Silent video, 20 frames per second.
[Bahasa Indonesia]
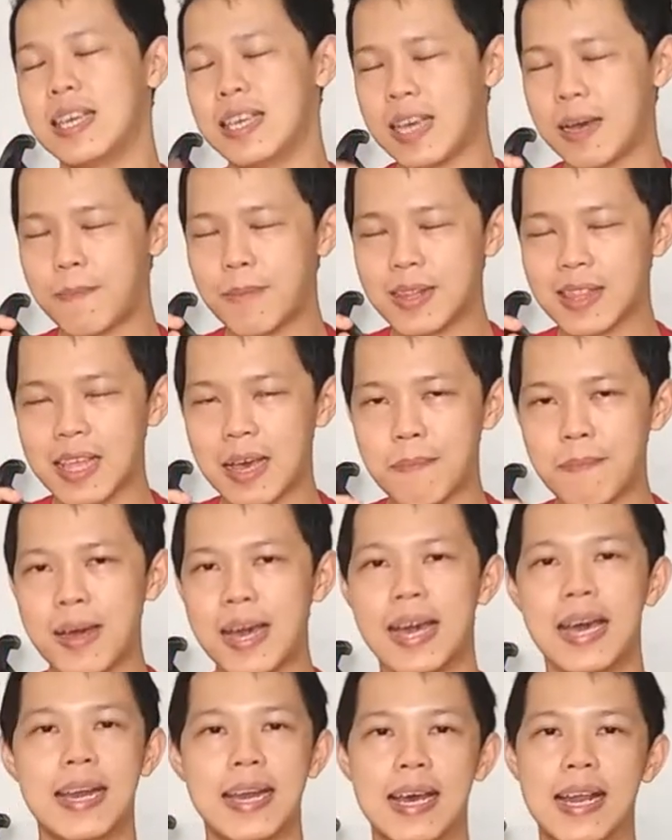Yang
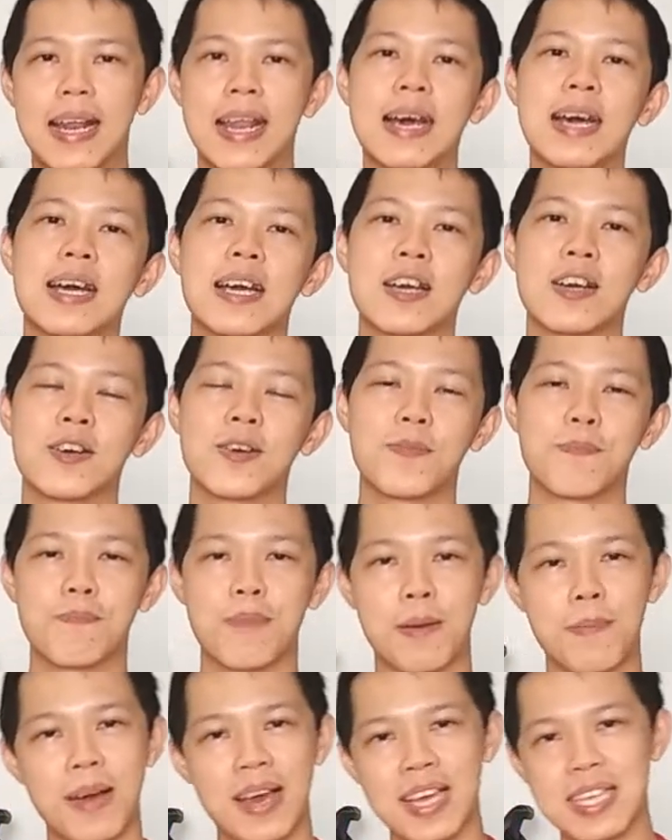pertama adalah
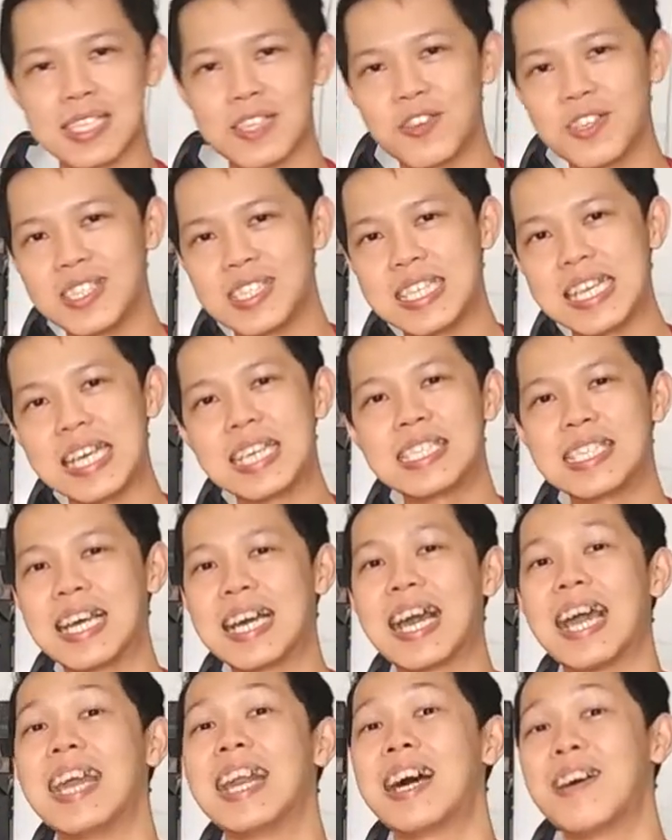Bapak X kondisinya
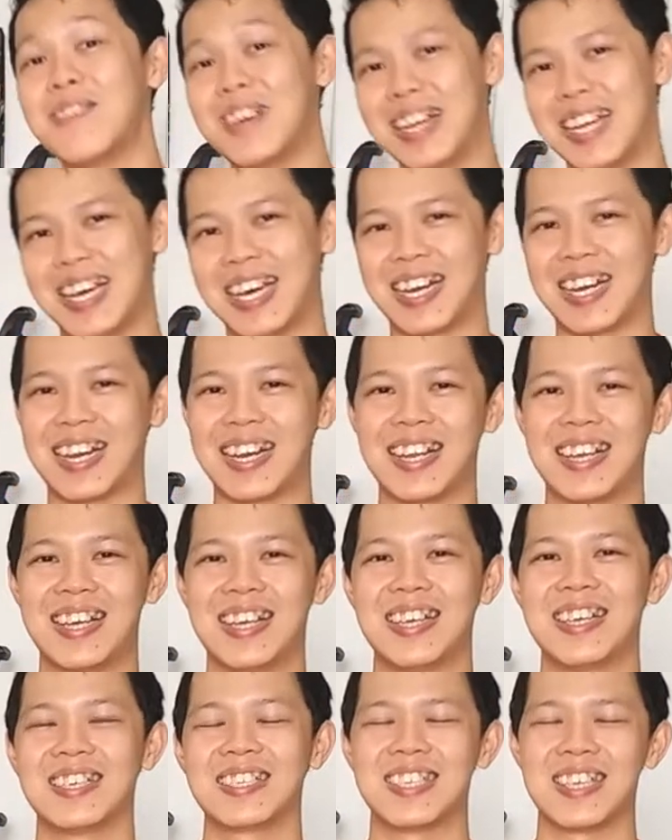sedang nggak enak badan,
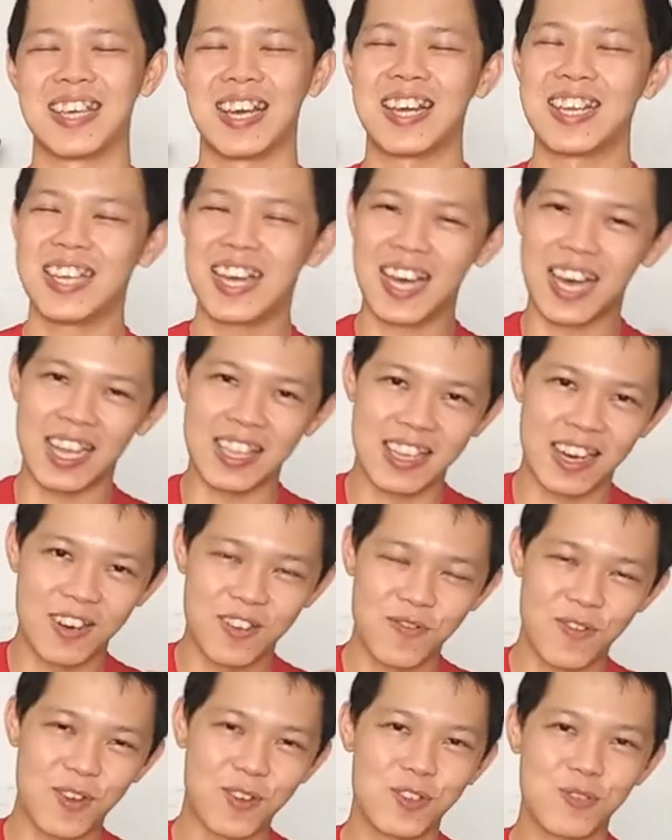sehingga dia nggak
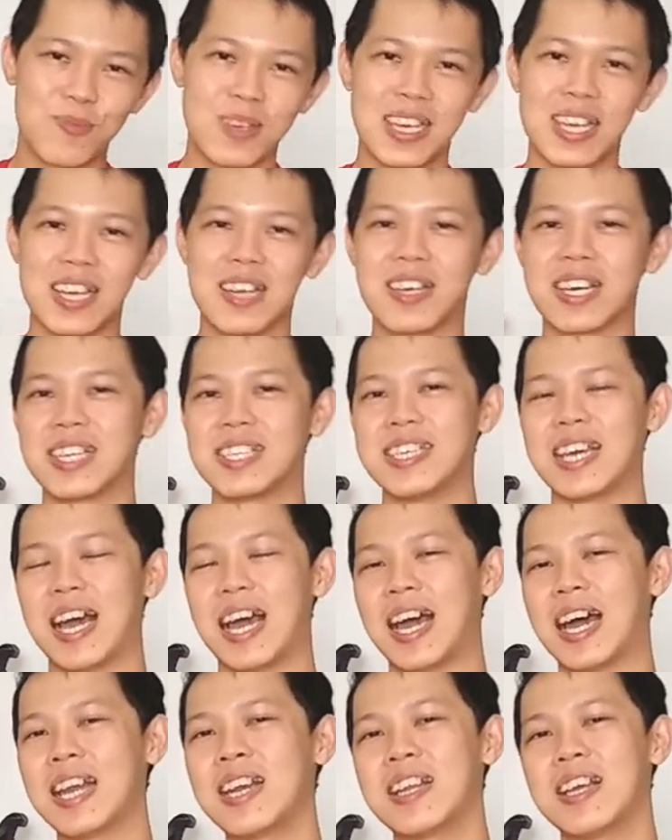terlalu fokus mikirin
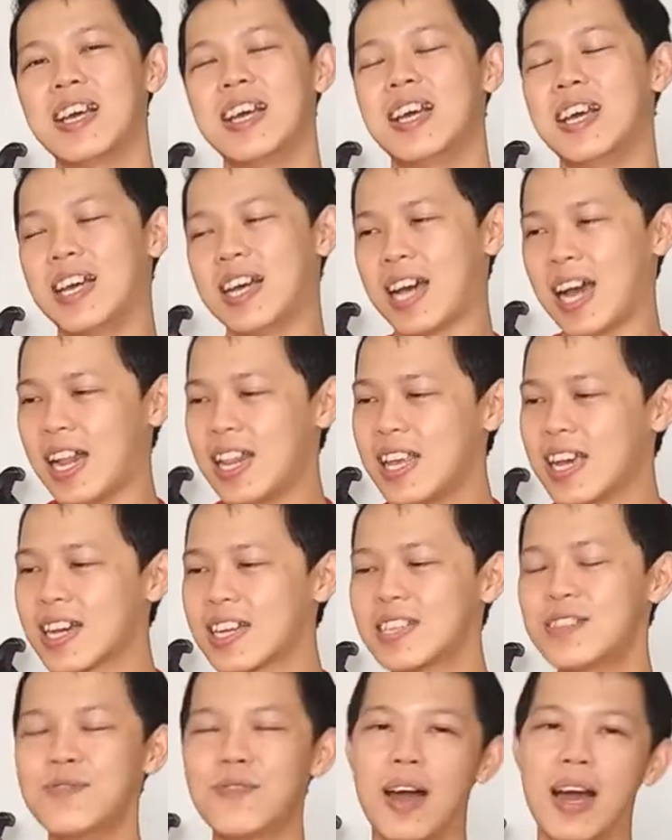kerjaan. Hal yang
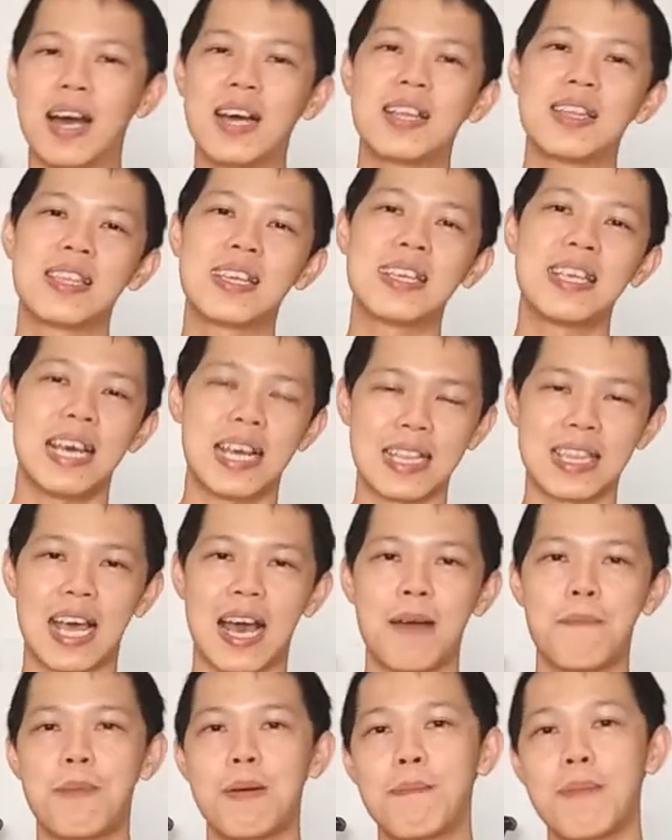kedua,
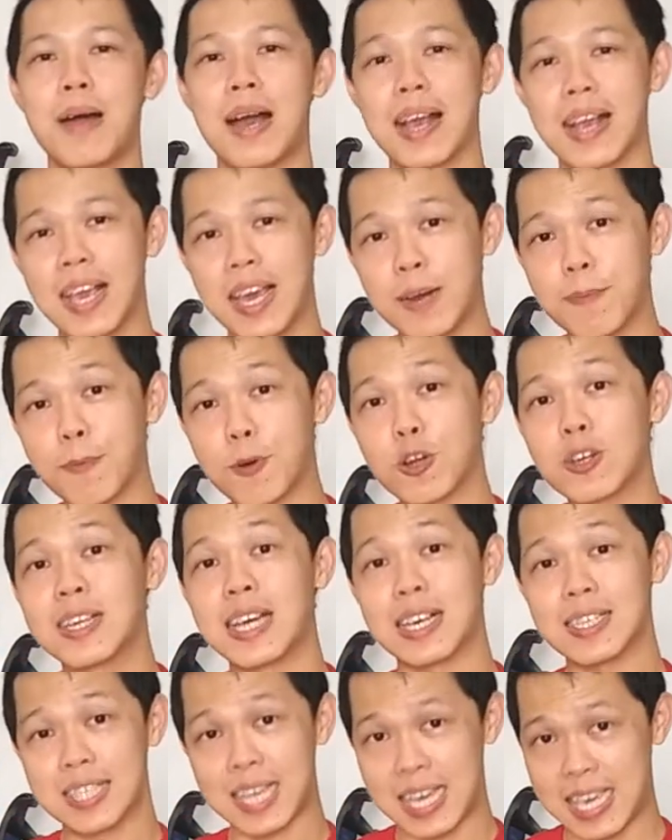ternyata pemakaian
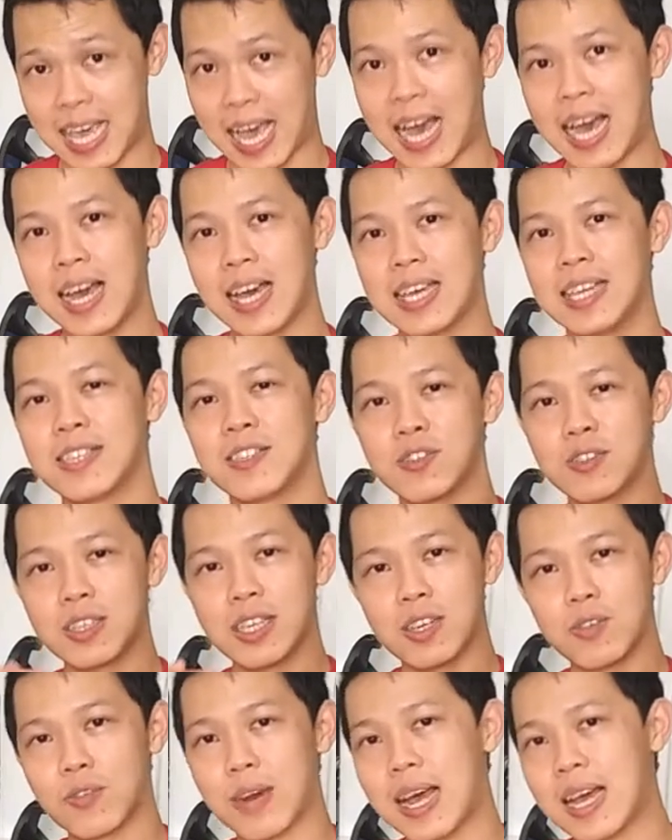produk saya itu
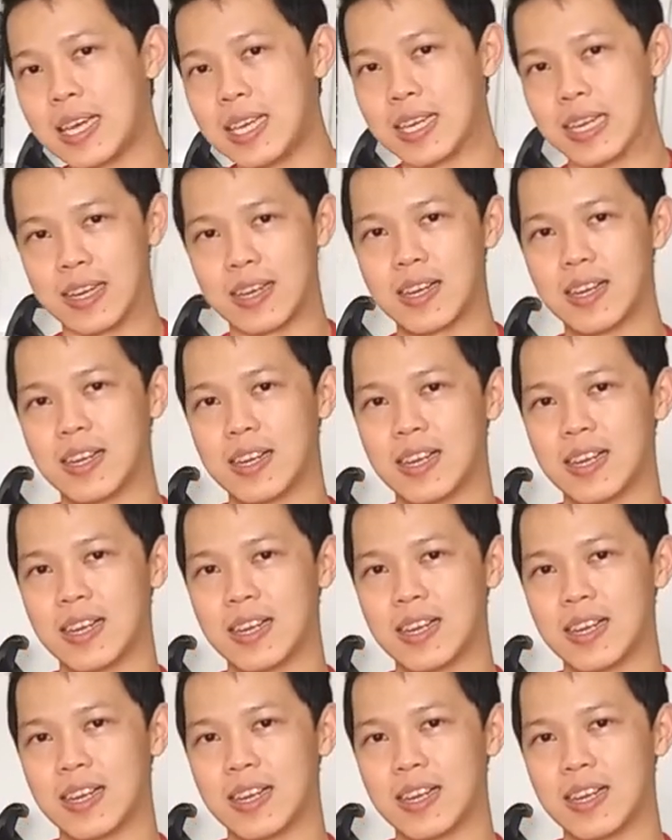dikurangin.